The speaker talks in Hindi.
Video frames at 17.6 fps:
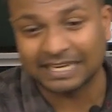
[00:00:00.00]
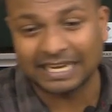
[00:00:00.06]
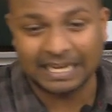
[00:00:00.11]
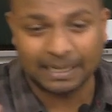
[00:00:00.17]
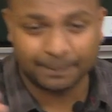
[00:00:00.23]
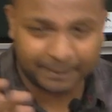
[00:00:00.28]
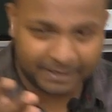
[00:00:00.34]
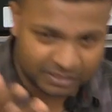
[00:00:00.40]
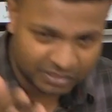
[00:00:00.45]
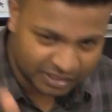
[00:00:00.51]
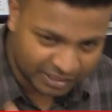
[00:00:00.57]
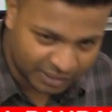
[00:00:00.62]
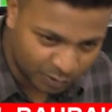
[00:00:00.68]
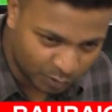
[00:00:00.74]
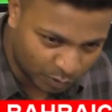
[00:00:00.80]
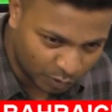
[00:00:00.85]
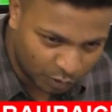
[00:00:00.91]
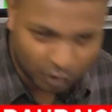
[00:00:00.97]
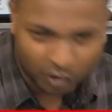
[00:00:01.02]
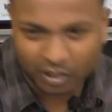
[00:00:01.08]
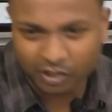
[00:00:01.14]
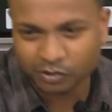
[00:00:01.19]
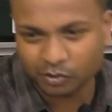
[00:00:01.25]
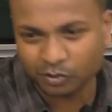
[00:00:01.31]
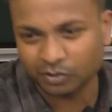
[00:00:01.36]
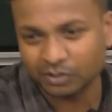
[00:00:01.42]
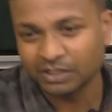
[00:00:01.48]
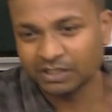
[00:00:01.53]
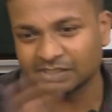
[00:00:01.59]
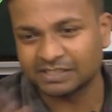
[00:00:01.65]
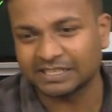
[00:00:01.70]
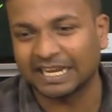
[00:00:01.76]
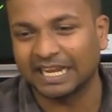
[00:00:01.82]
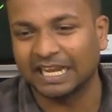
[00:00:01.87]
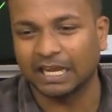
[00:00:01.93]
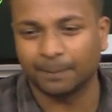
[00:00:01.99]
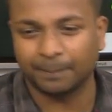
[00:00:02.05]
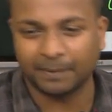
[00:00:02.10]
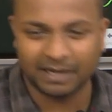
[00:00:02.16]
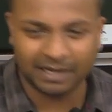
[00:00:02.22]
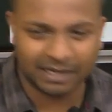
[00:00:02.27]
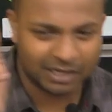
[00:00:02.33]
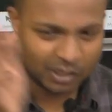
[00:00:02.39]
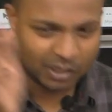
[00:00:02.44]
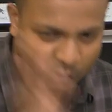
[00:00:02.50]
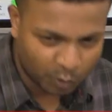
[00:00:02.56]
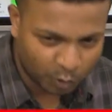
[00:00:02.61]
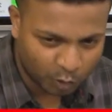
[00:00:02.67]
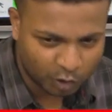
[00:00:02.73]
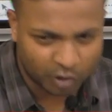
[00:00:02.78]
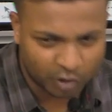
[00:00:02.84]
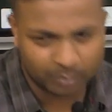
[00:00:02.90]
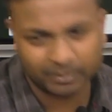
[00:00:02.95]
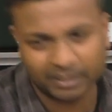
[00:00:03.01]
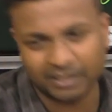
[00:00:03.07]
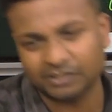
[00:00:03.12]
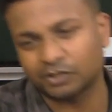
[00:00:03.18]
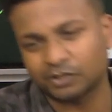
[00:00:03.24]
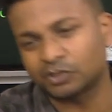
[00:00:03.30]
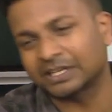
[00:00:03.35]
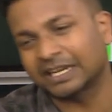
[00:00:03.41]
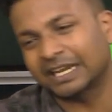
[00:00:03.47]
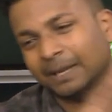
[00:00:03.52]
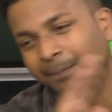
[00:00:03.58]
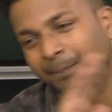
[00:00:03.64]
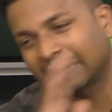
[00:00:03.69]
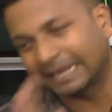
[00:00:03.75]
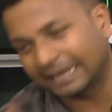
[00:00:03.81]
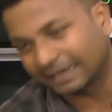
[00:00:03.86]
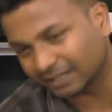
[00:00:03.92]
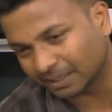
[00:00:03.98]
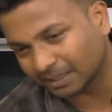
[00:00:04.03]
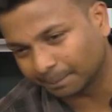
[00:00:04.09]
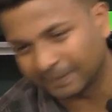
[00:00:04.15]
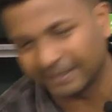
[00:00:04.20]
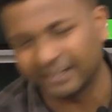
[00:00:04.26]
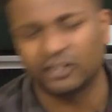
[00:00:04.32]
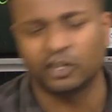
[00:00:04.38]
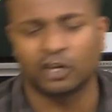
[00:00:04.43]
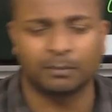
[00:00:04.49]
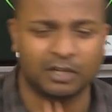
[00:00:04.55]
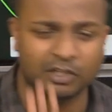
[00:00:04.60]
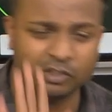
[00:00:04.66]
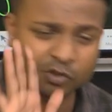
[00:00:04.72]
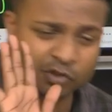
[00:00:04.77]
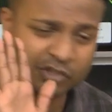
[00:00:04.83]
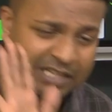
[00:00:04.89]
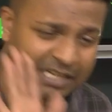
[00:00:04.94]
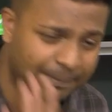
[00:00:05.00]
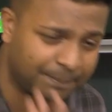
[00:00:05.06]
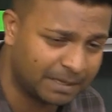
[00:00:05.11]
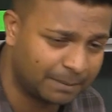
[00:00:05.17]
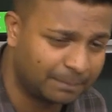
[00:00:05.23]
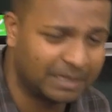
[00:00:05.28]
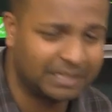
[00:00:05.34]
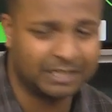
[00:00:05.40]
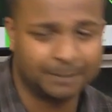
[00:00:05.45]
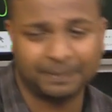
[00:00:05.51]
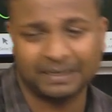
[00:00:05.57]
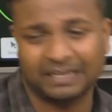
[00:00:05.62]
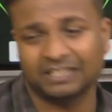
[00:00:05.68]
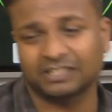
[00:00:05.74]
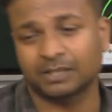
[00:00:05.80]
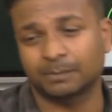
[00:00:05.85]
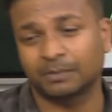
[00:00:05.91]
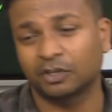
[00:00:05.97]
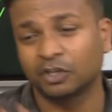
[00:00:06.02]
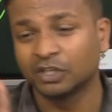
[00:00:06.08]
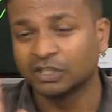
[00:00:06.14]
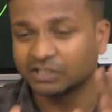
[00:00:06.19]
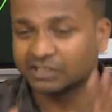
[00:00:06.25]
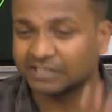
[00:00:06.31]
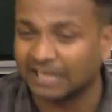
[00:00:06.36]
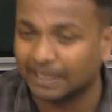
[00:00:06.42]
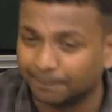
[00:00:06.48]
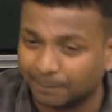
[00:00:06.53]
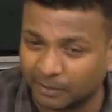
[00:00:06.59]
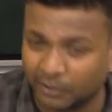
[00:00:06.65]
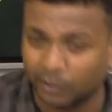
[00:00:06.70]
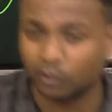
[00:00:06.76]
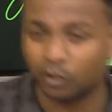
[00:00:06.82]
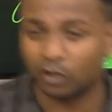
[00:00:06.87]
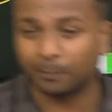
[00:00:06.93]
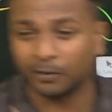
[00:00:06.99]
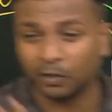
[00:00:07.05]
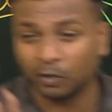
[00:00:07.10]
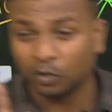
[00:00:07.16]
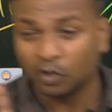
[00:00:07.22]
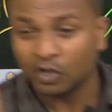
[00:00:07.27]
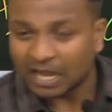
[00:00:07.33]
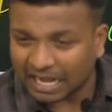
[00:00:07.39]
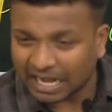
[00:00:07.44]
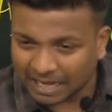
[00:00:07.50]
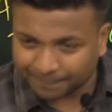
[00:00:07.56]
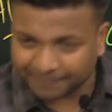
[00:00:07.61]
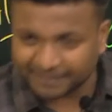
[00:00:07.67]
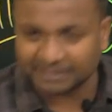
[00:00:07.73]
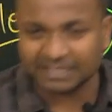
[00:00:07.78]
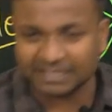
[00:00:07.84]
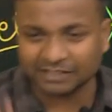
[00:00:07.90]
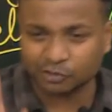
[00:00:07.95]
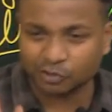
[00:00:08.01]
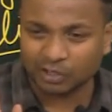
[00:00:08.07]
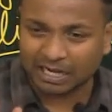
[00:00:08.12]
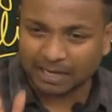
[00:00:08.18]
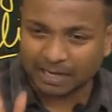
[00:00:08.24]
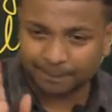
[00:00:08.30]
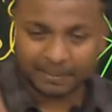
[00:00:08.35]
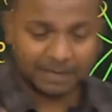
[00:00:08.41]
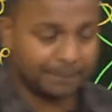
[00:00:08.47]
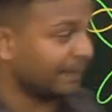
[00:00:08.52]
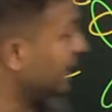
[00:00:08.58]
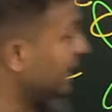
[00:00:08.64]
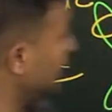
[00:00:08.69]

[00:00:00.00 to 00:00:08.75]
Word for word: आपके तीनों लॉज हो चाहे आपका कोडोमिनेंस हो चाहे आपका इनकम्प्लीट डोमिनेंस हो चाहे आपका मल्टीपलिज्म हो चाहे प्लियोट्रॉपी हो अभी तक जो आपने पढ़ी